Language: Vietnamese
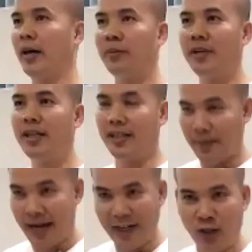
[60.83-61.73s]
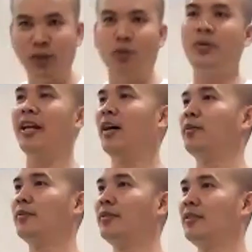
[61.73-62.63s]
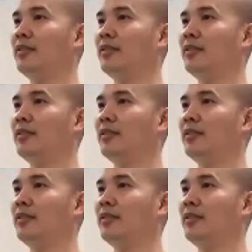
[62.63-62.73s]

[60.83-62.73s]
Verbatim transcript: đi học gặp ai nói cũng đi học